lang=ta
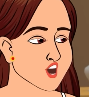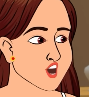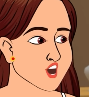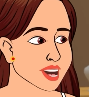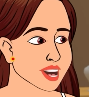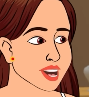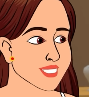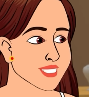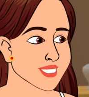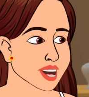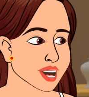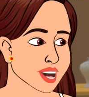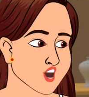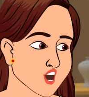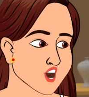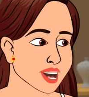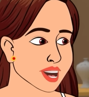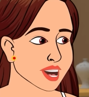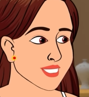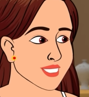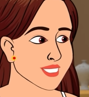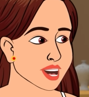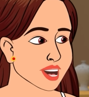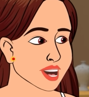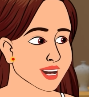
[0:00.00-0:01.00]
ஓகே
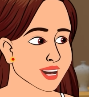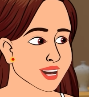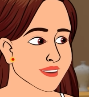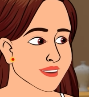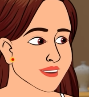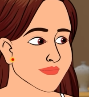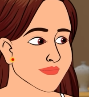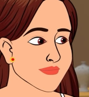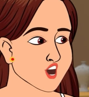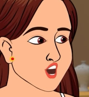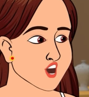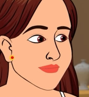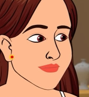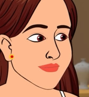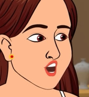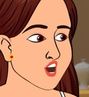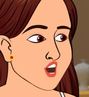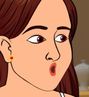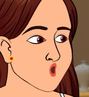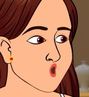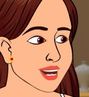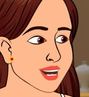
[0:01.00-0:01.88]
ஓகே இந்த